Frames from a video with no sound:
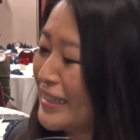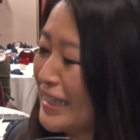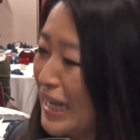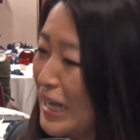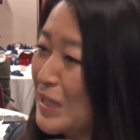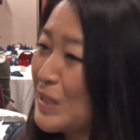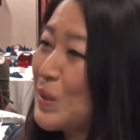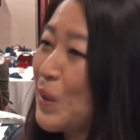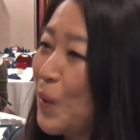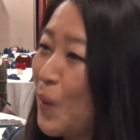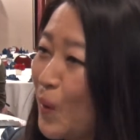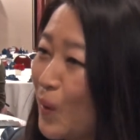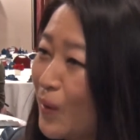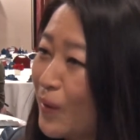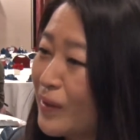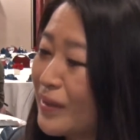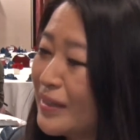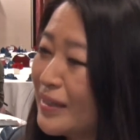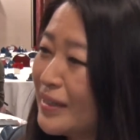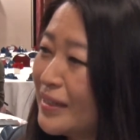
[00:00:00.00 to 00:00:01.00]

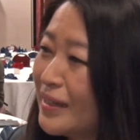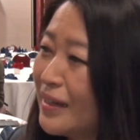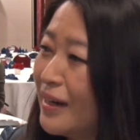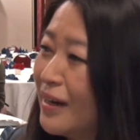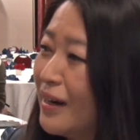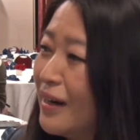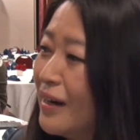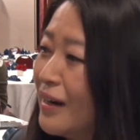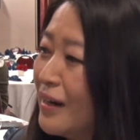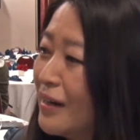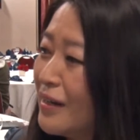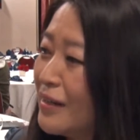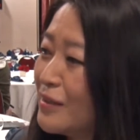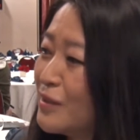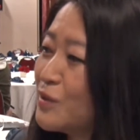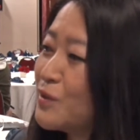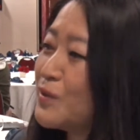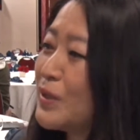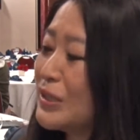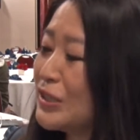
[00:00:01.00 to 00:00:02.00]
계속 어,
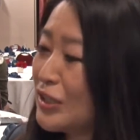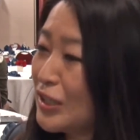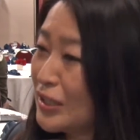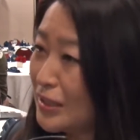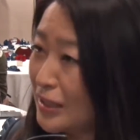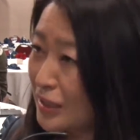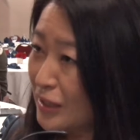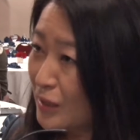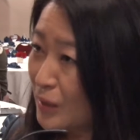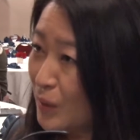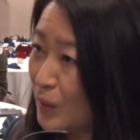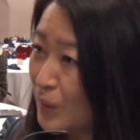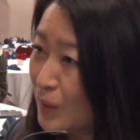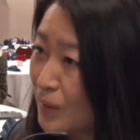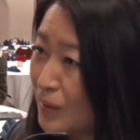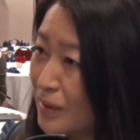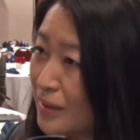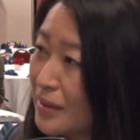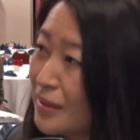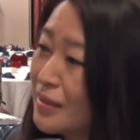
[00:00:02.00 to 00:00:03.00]
유권자 등록
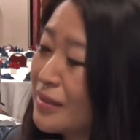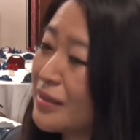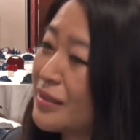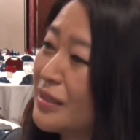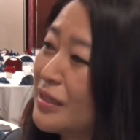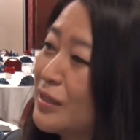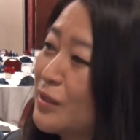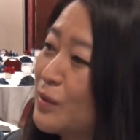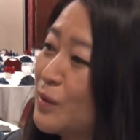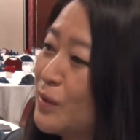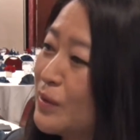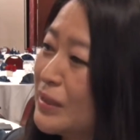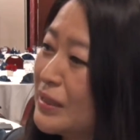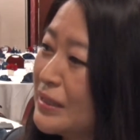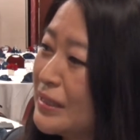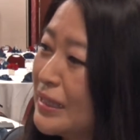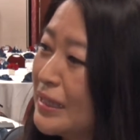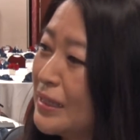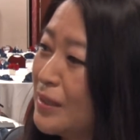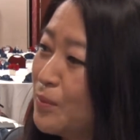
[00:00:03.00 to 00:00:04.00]
그리고
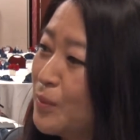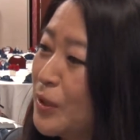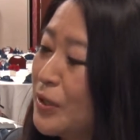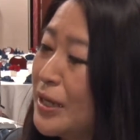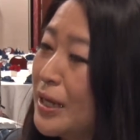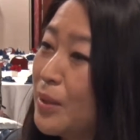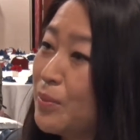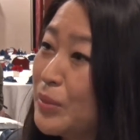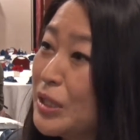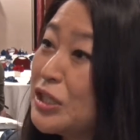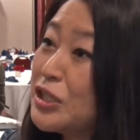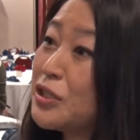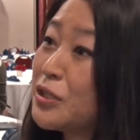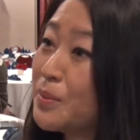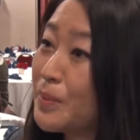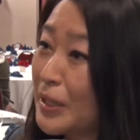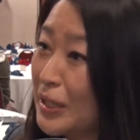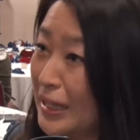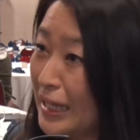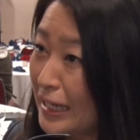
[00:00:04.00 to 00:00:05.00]
이제 이번에
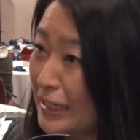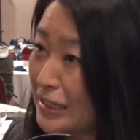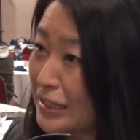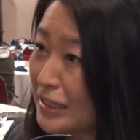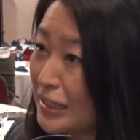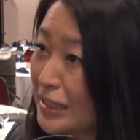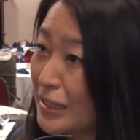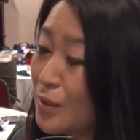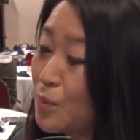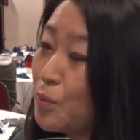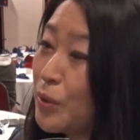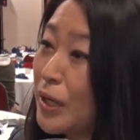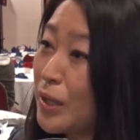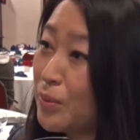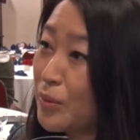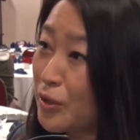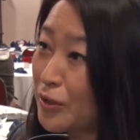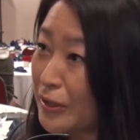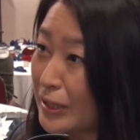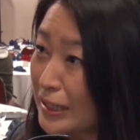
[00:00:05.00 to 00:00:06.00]
midterm election,
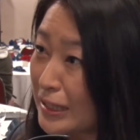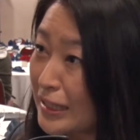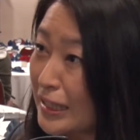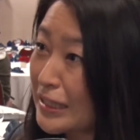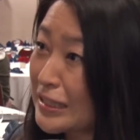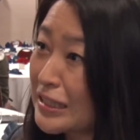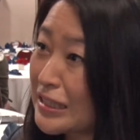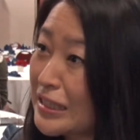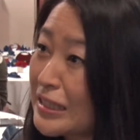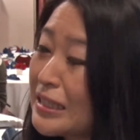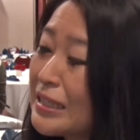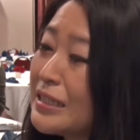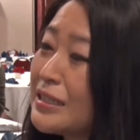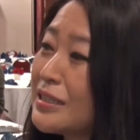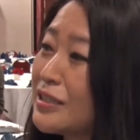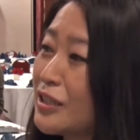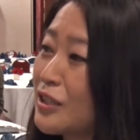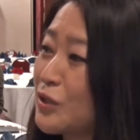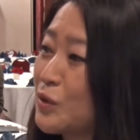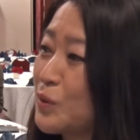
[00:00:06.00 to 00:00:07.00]
primary election,
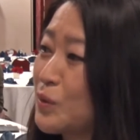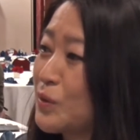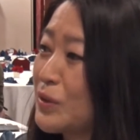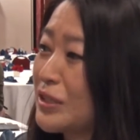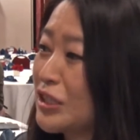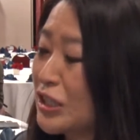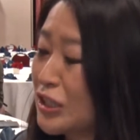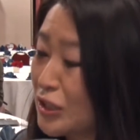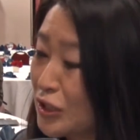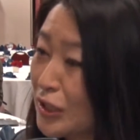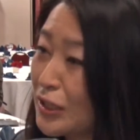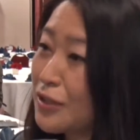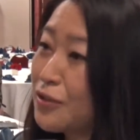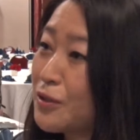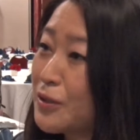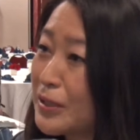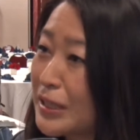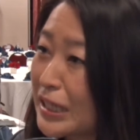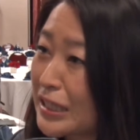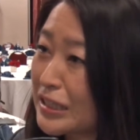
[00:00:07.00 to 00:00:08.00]
그리고 이제
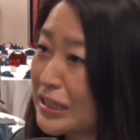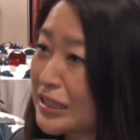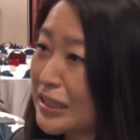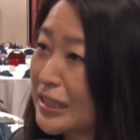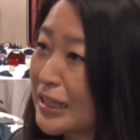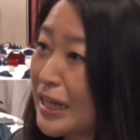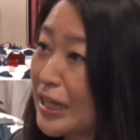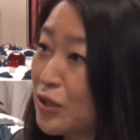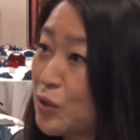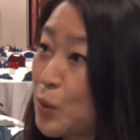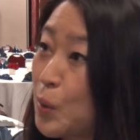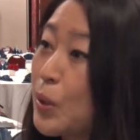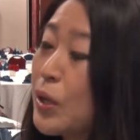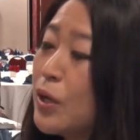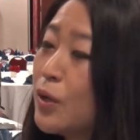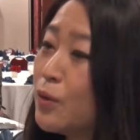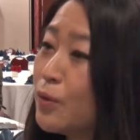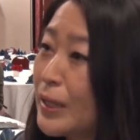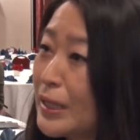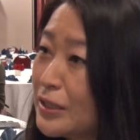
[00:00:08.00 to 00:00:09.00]
general election에도
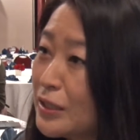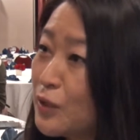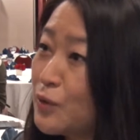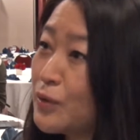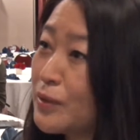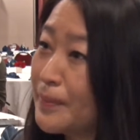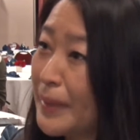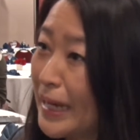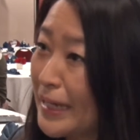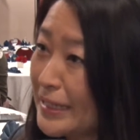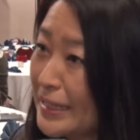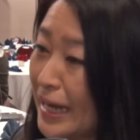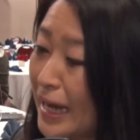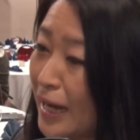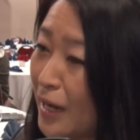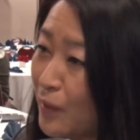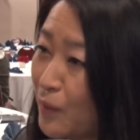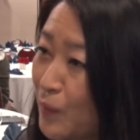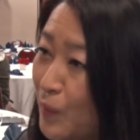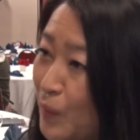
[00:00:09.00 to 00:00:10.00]
활동을 많이
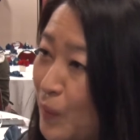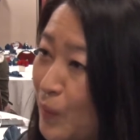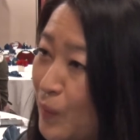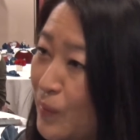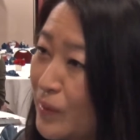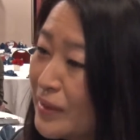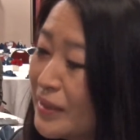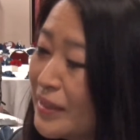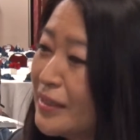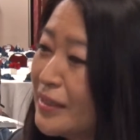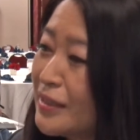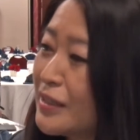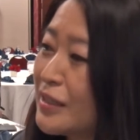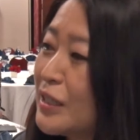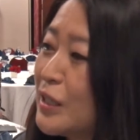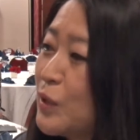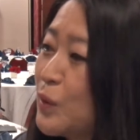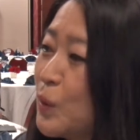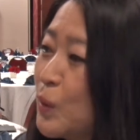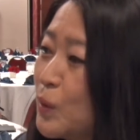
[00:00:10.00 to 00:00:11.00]
하고
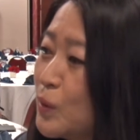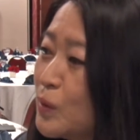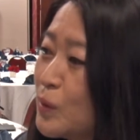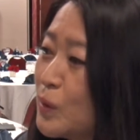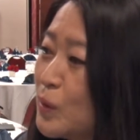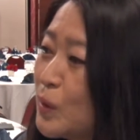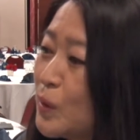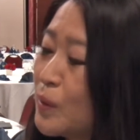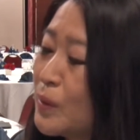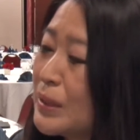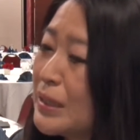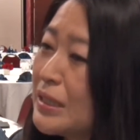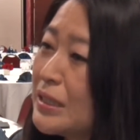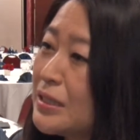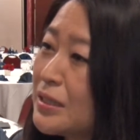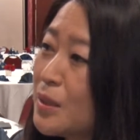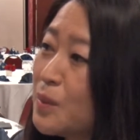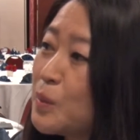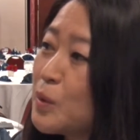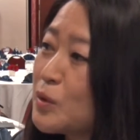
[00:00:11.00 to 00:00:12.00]
그리고 또
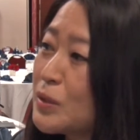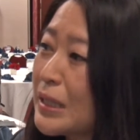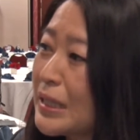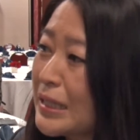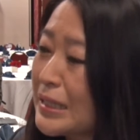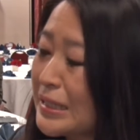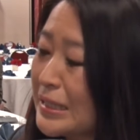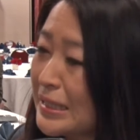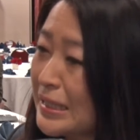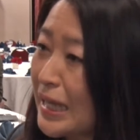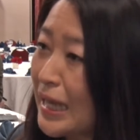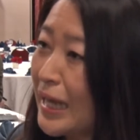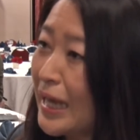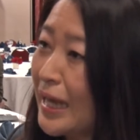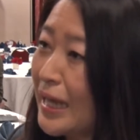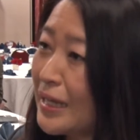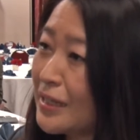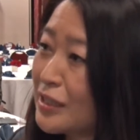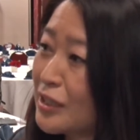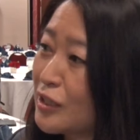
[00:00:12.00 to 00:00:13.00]
1.5세,
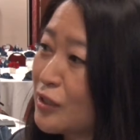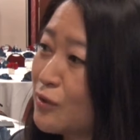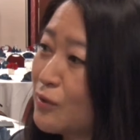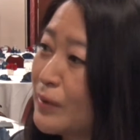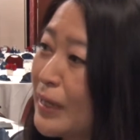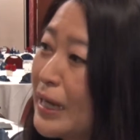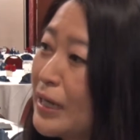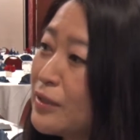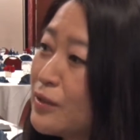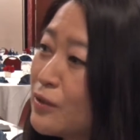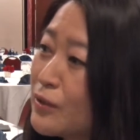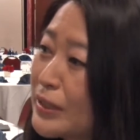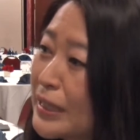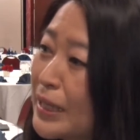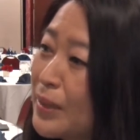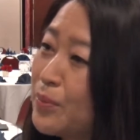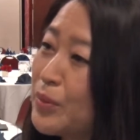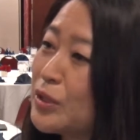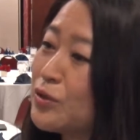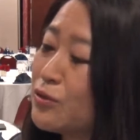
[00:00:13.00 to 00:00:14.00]
2세 그리고
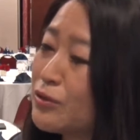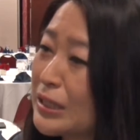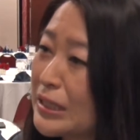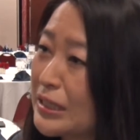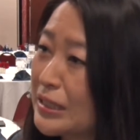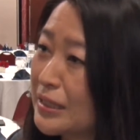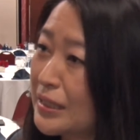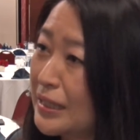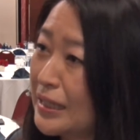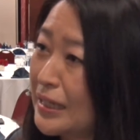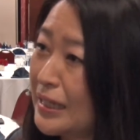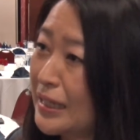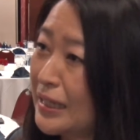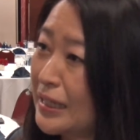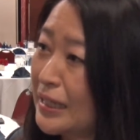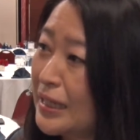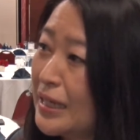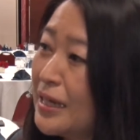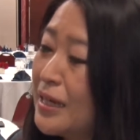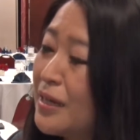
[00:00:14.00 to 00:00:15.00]
한국계
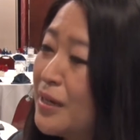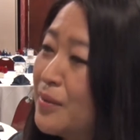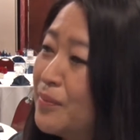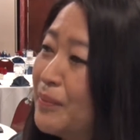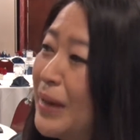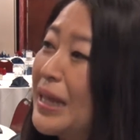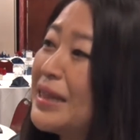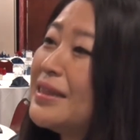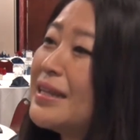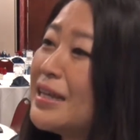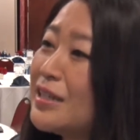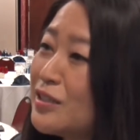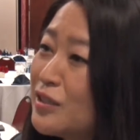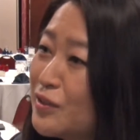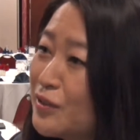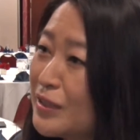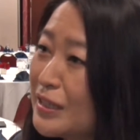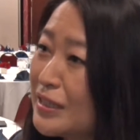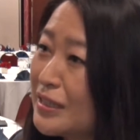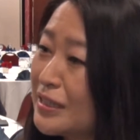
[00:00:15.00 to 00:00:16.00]
미국인들이 만날
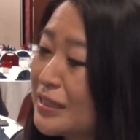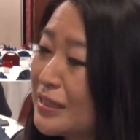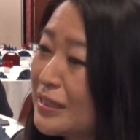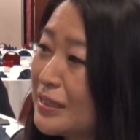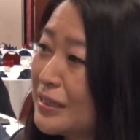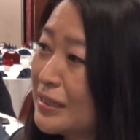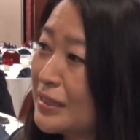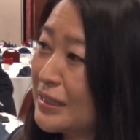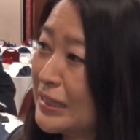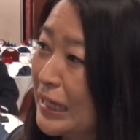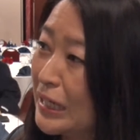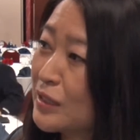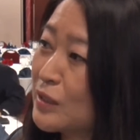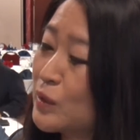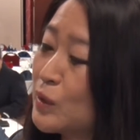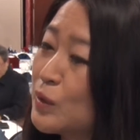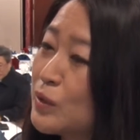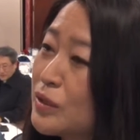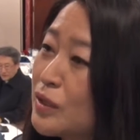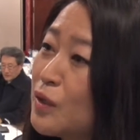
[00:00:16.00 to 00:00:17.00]
수 있는
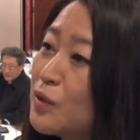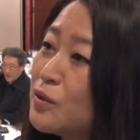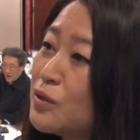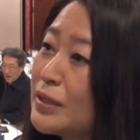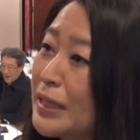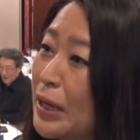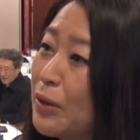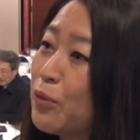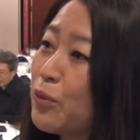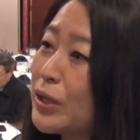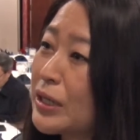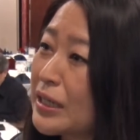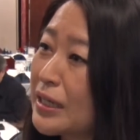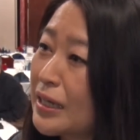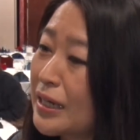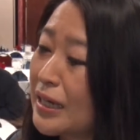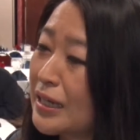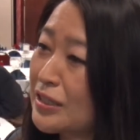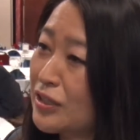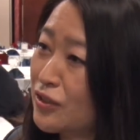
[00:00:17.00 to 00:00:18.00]
장소, 서로
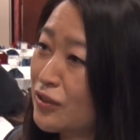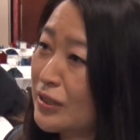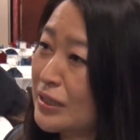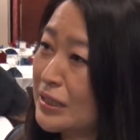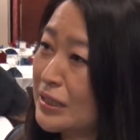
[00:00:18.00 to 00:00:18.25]
네트워킹 할수